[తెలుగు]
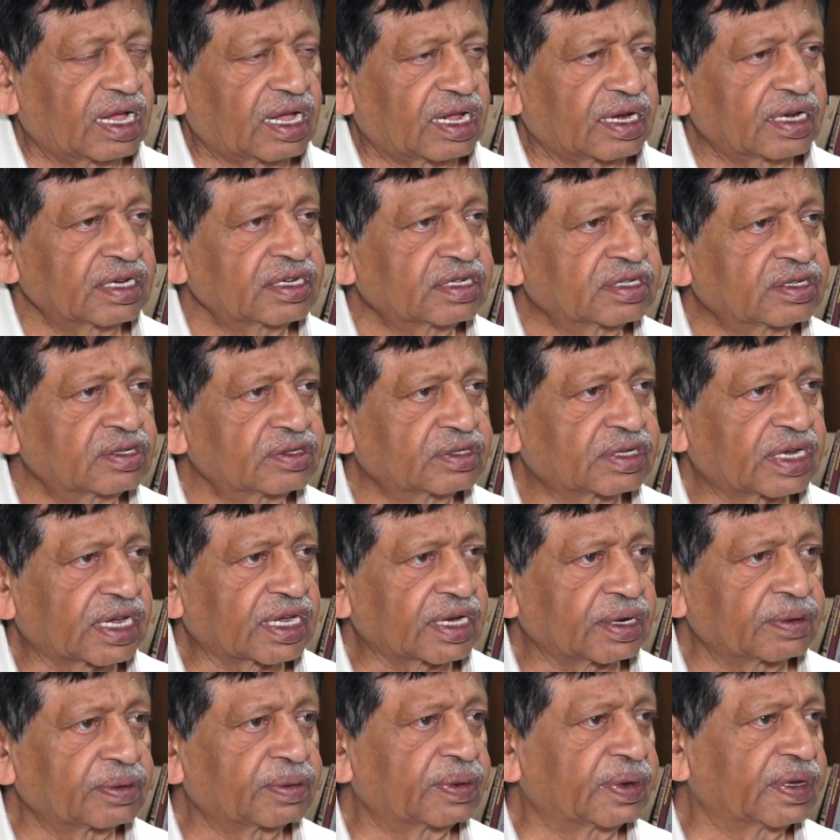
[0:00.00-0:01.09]
అరెస్ట్
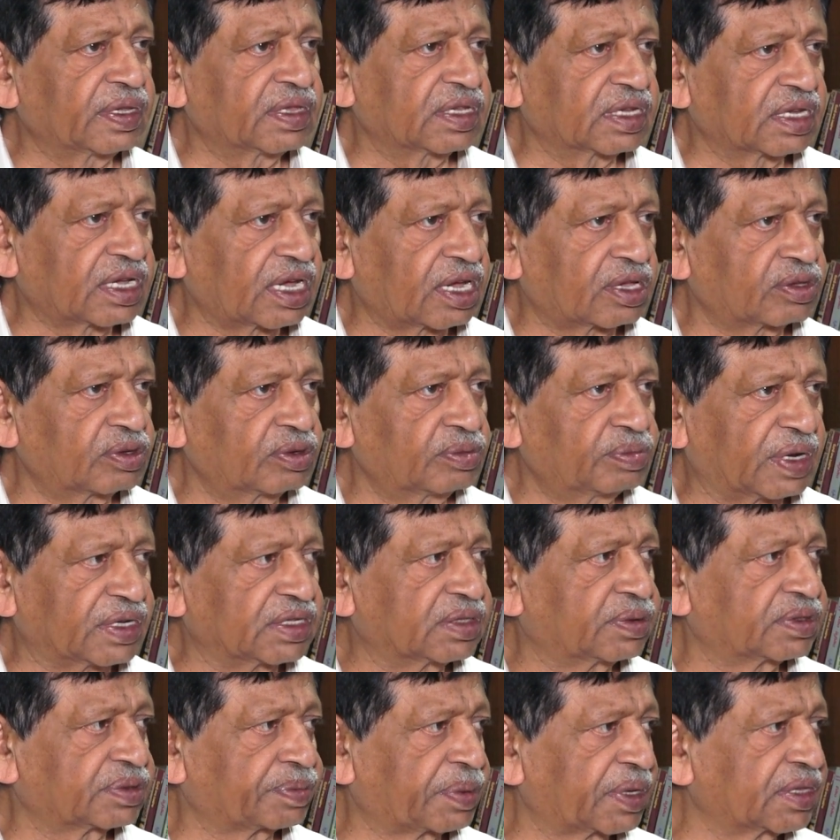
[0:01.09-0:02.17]
సక్రమమైంది కాదు
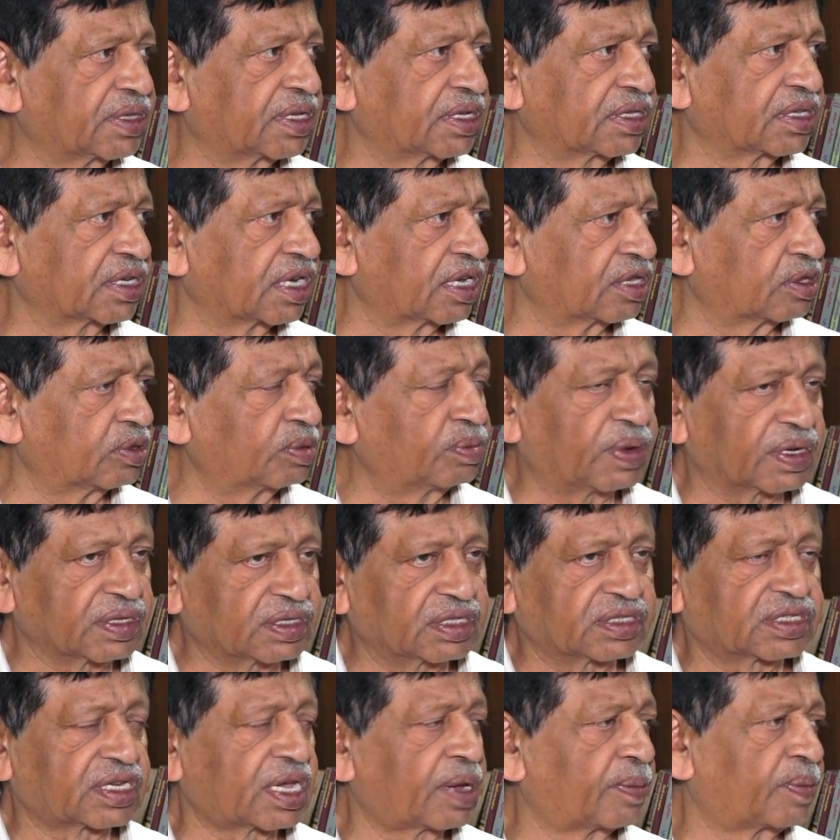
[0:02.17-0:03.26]
మంచి పద్ధతి కాదు
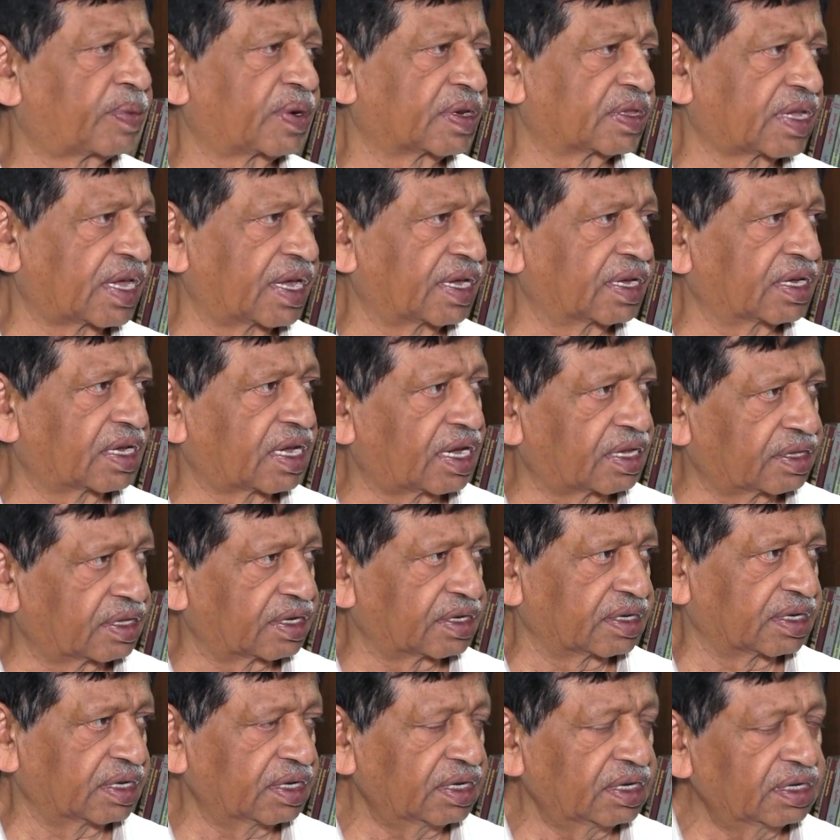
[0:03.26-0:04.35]
మంచి సాంప్రదాయం
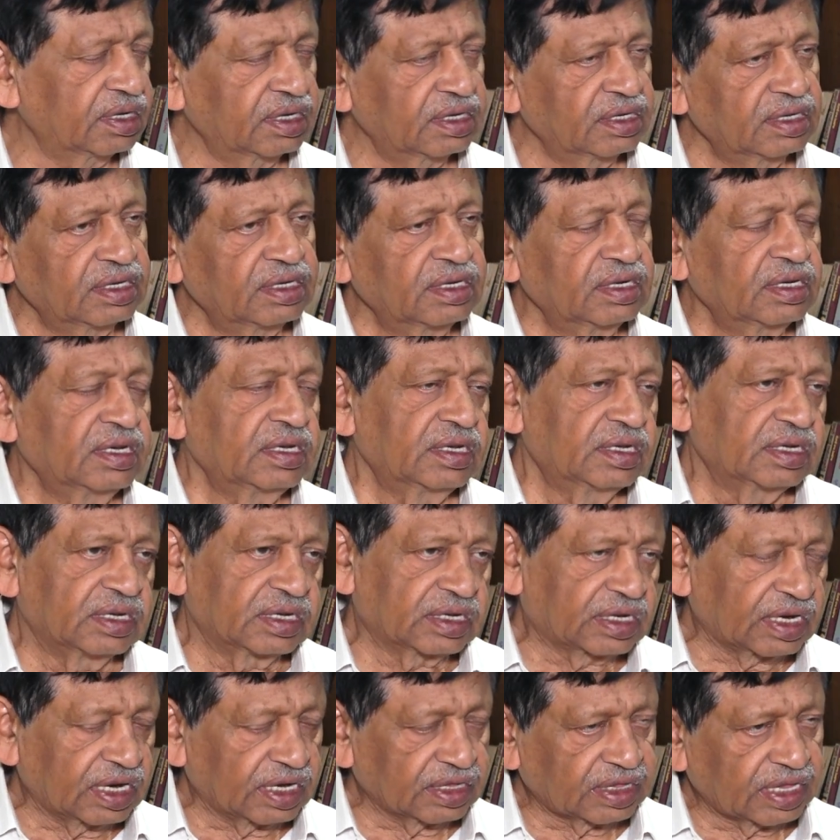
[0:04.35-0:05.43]
కాదని
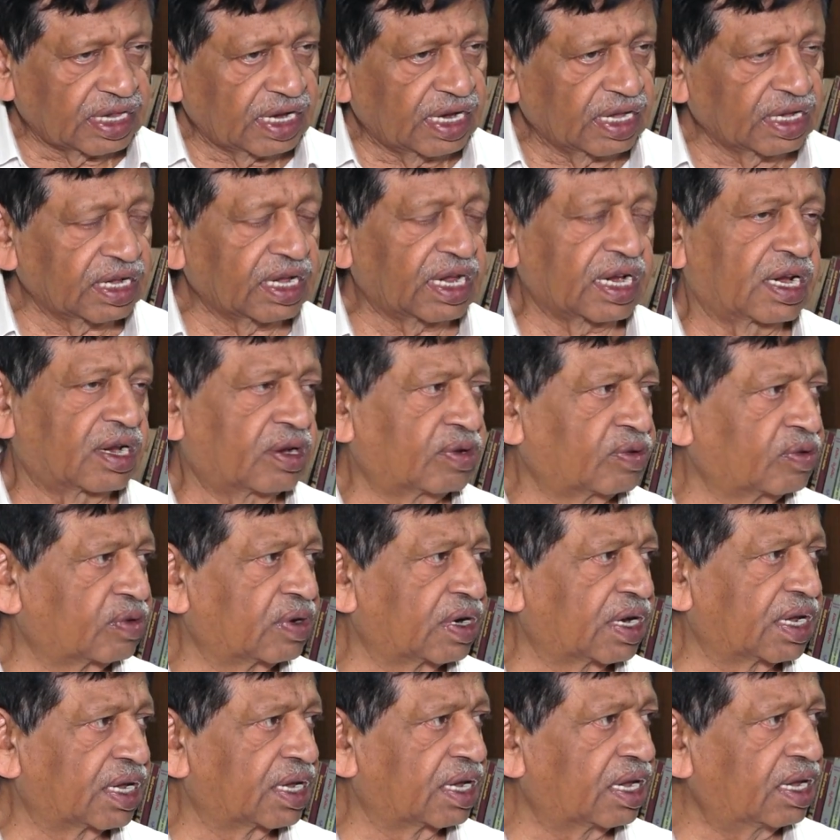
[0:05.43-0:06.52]
ఇక్కడ తెలంగాణలో
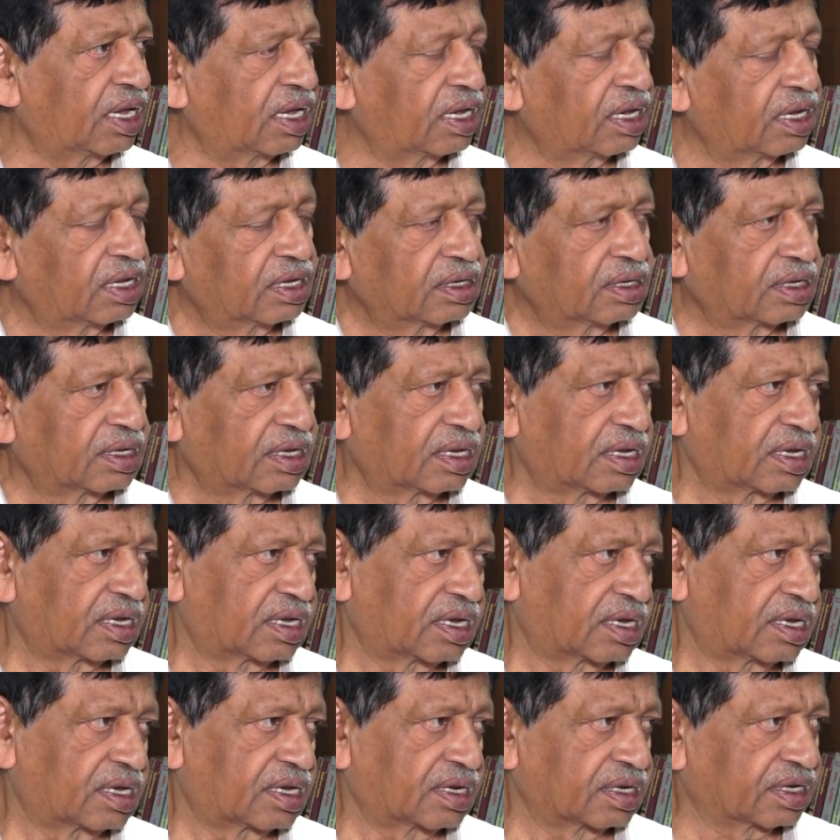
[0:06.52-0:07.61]
ఉన్న
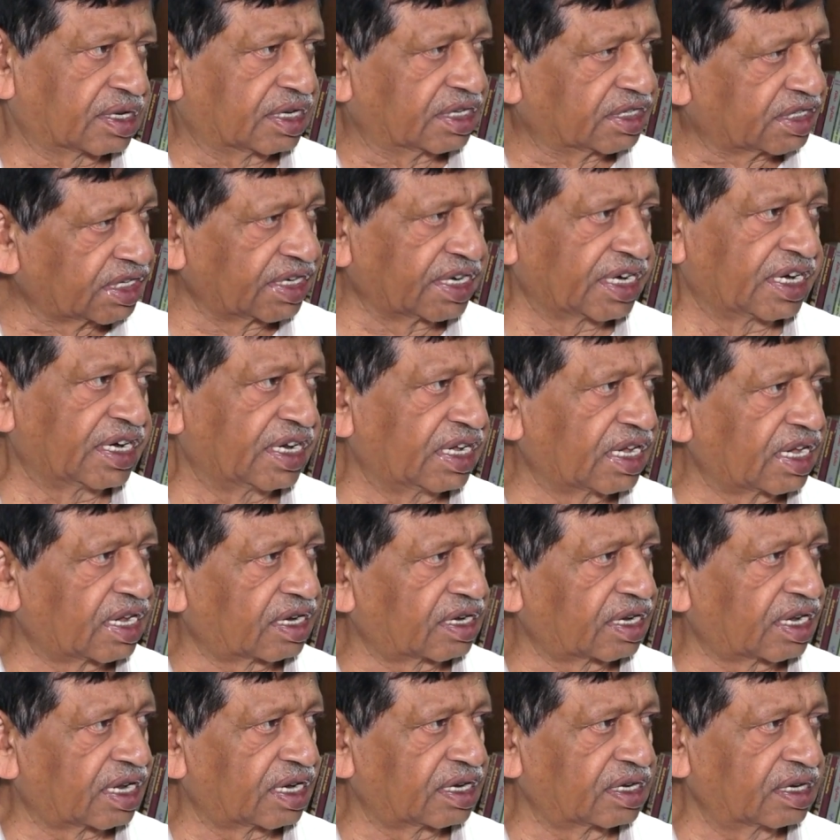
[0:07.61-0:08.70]
కిషన్ రెడ్డి
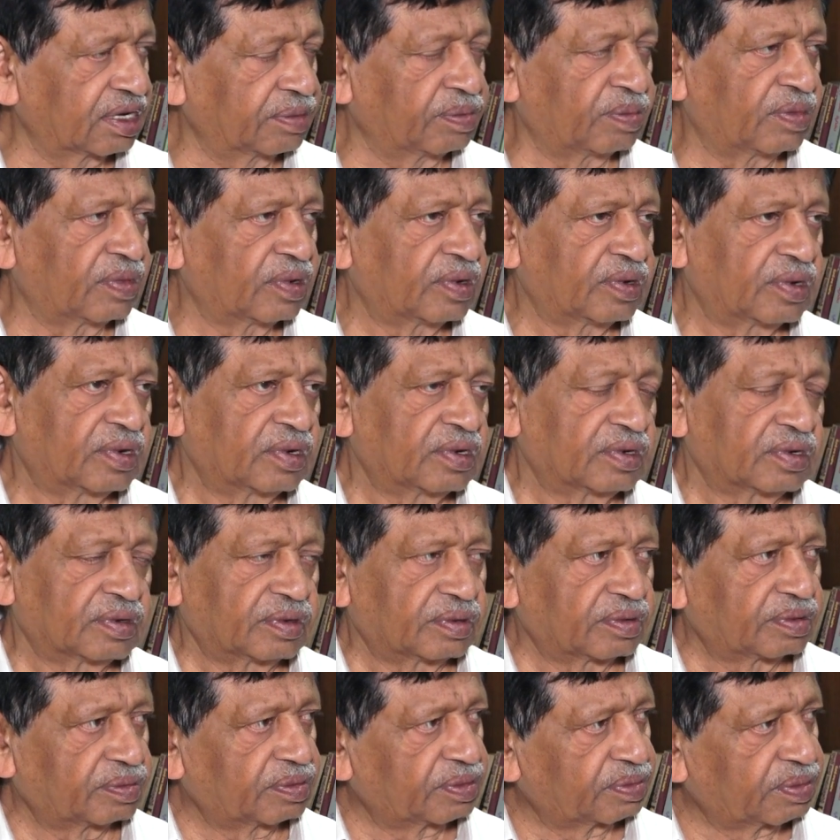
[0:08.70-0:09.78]
గారు కానీ
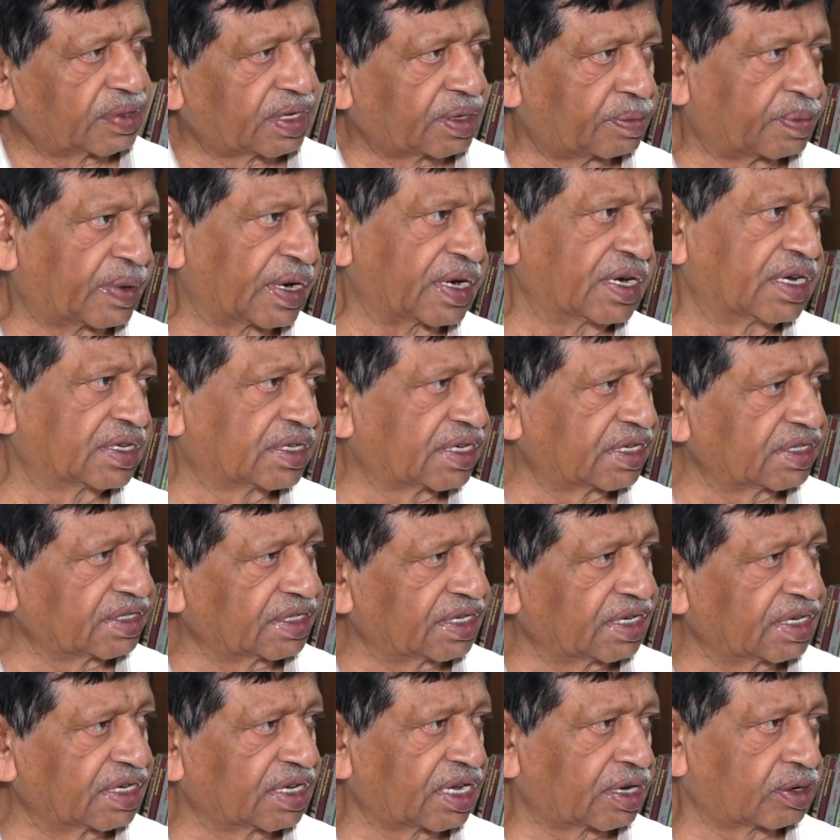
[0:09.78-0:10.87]
మన బండి
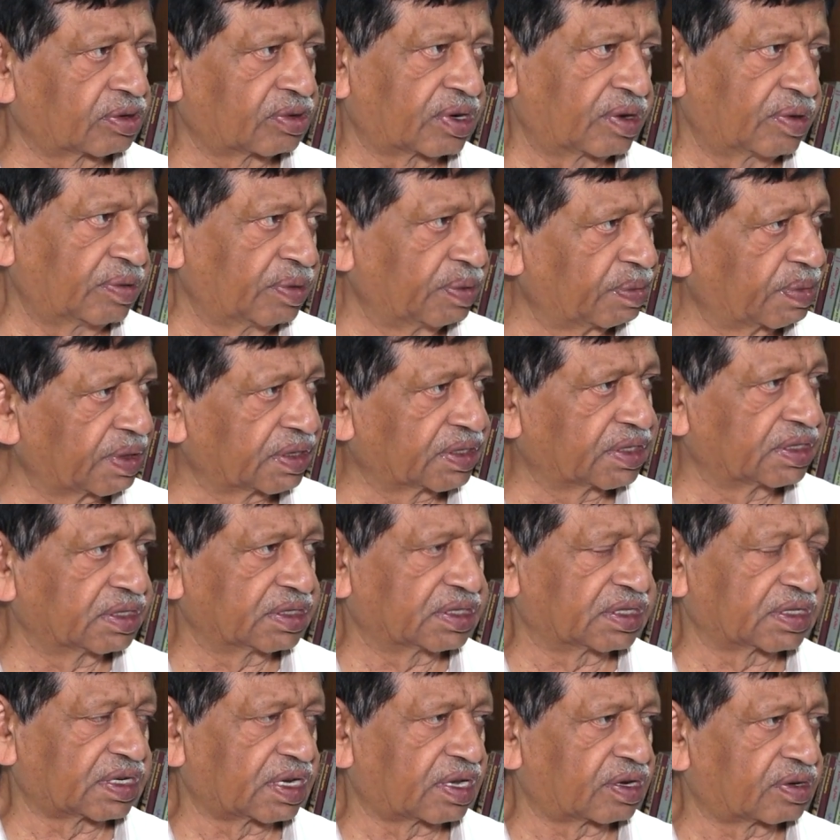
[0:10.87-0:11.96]
సంజయ్ గారు కూడా
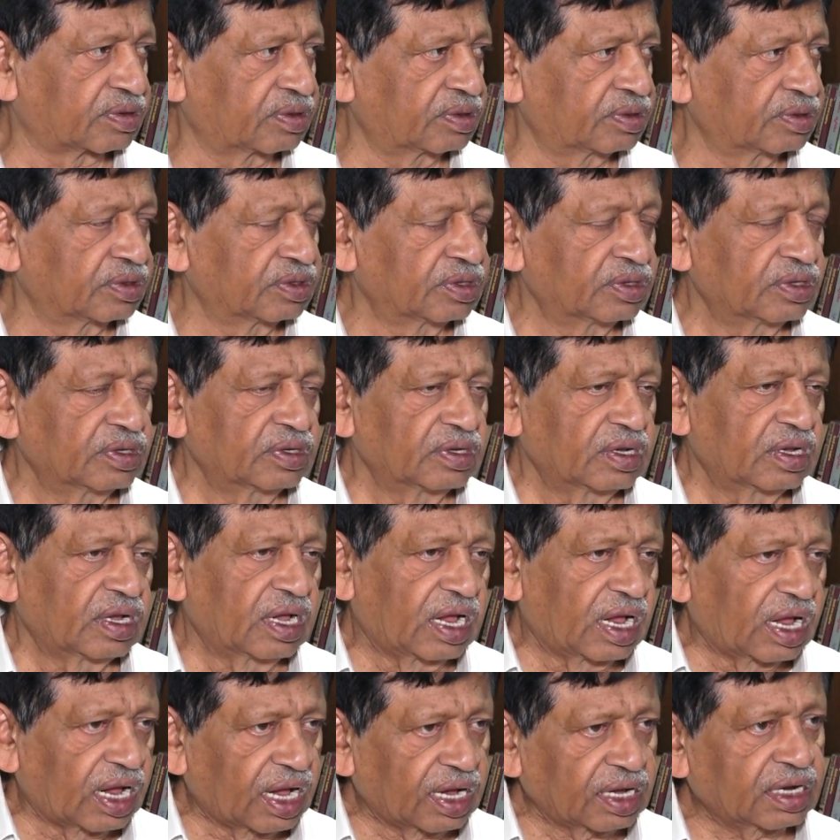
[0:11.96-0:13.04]
విమర్శించినారు
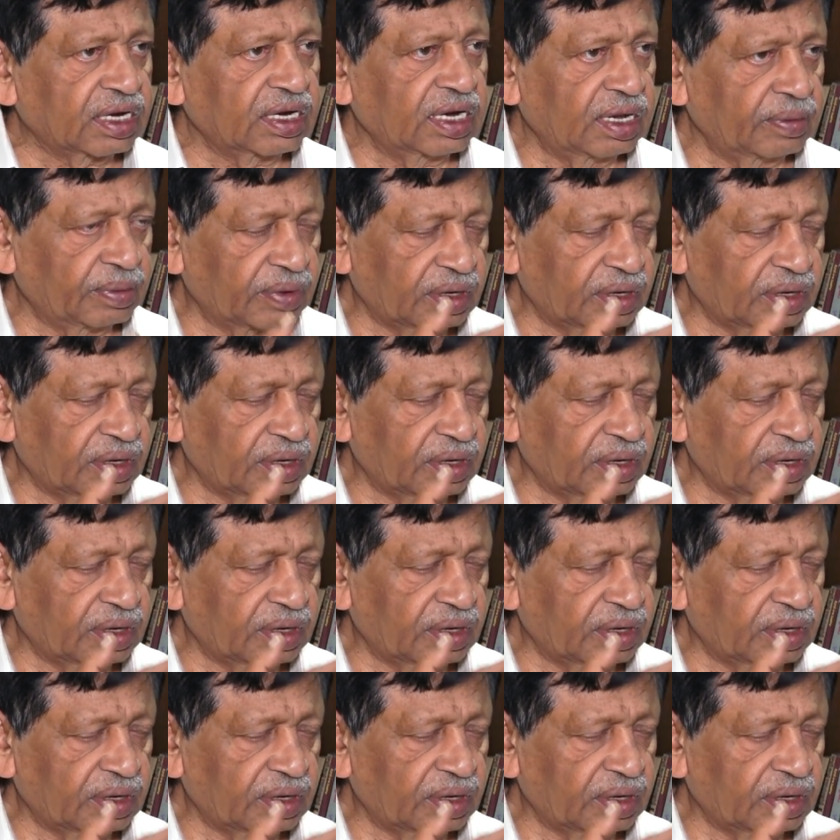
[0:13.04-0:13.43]
అక్కడ